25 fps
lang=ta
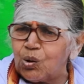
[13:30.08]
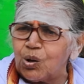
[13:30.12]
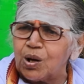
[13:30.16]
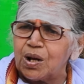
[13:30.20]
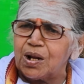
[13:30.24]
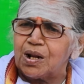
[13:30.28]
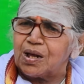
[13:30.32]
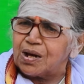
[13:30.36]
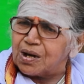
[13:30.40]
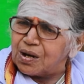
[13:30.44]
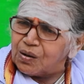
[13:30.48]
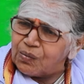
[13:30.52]

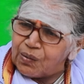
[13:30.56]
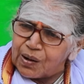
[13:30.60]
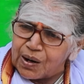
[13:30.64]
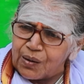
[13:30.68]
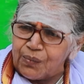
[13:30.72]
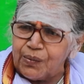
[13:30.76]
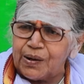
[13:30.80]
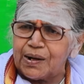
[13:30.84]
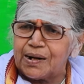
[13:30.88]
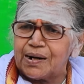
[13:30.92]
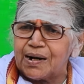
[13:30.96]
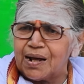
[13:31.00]
கோயிலுக்கு வர
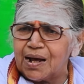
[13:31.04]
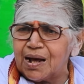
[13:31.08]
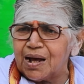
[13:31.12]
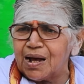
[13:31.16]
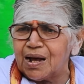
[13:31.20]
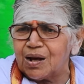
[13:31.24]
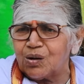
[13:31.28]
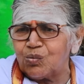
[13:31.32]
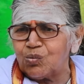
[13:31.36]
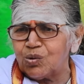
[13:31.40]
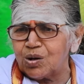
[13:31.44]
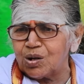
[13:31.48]
வேண்டாம்
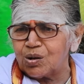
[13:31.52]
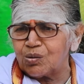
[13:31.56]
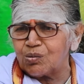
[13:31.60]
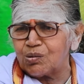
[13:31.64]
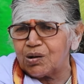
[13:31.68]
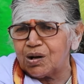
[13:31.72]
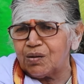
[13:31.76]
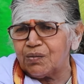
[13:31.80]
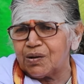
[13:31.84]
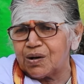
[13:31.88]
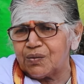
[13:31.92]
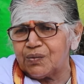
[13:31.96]

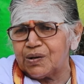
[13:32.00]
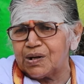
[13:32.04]
கோயிலுக்குள்ள வர